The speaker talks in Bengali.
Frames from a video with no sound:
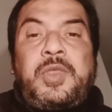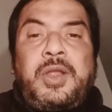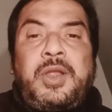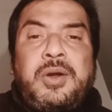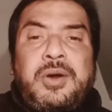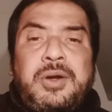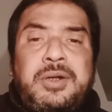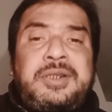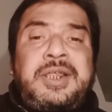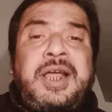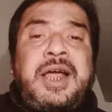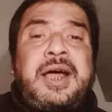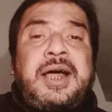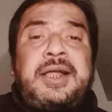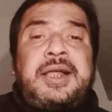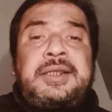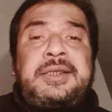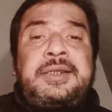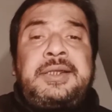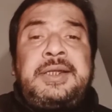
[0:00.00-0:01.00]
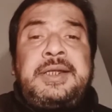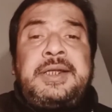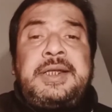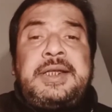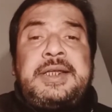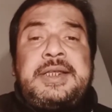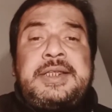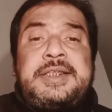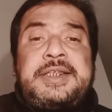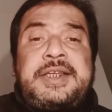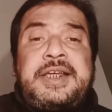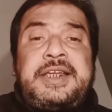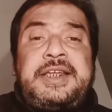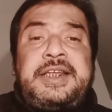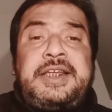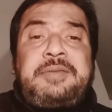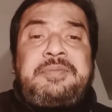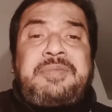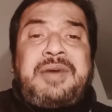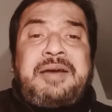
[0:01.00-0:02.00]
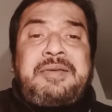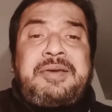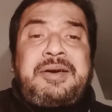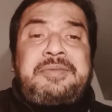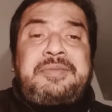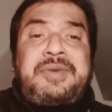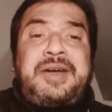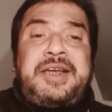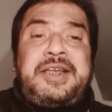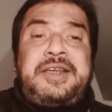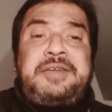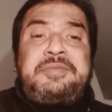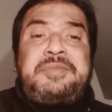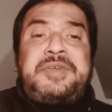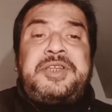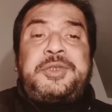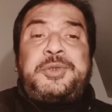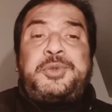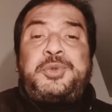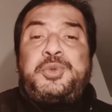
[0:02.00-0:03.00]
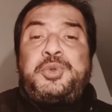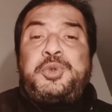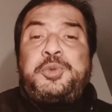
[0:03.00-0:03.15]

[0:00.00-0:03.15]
অর্থাৎ জেনের বাবা মায়ের মৃত্যুর